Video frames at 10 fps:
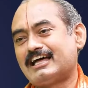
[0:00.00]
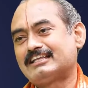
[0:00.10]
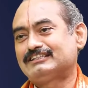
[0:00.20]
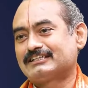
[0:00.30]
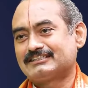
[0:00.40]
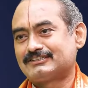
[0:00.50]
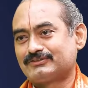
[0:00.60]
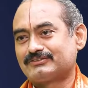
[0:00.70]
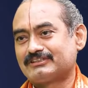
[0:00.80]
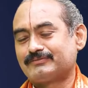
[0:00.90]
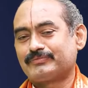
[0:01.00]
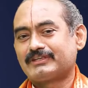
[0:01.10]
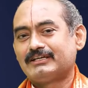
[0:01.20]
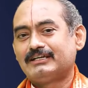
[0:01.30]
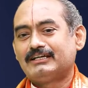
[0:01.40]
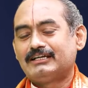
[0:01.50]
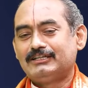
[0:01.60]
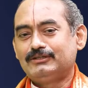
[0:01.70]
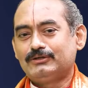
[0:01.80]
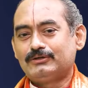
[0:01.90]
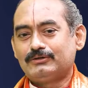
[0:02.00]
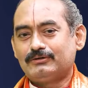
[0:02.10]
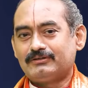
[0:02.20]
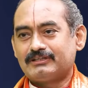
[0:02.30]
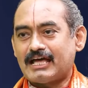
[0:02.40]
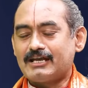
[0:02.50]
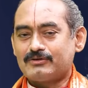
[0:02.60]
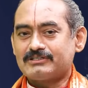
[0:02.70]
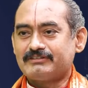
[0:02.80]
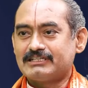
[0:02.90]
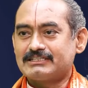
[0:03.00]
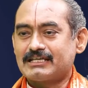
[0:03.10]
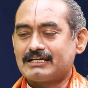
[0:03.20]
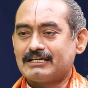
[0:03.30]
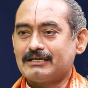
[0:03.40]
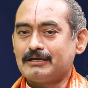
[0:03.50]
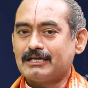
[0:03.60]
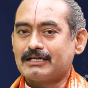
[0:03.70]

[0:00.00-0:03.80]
అది సక్సెస్ అవుతుంది ఇందులో దానికోసం ఏం చేస్తారంటే